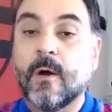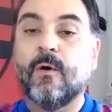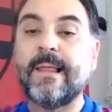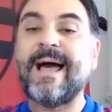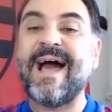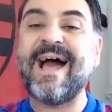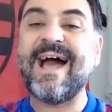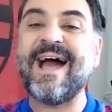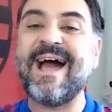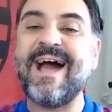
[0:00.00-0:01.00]

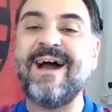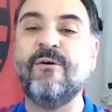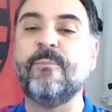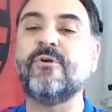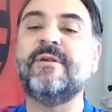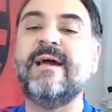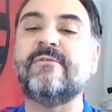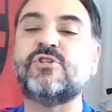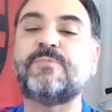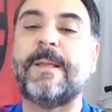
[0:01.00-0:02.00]
Olá,
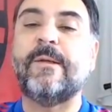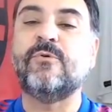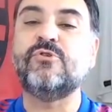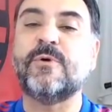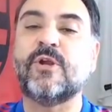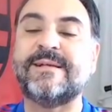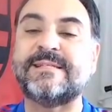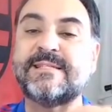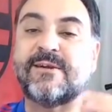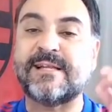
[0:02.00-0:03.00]
rubro-negros pelo mundo. Meu nome é
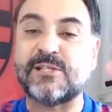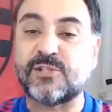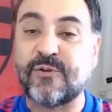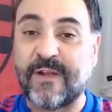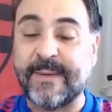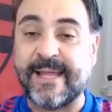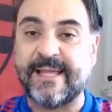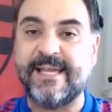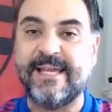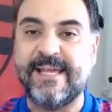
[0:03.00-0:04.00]
Cicero Andrade, eu sou
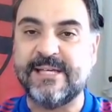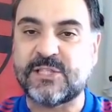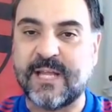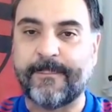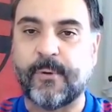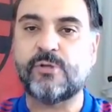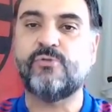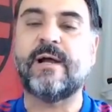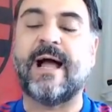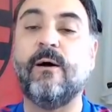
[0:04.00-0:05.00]
flamenguista em
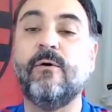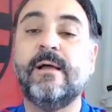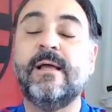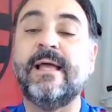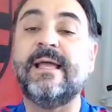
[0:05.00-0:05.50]
Portugal.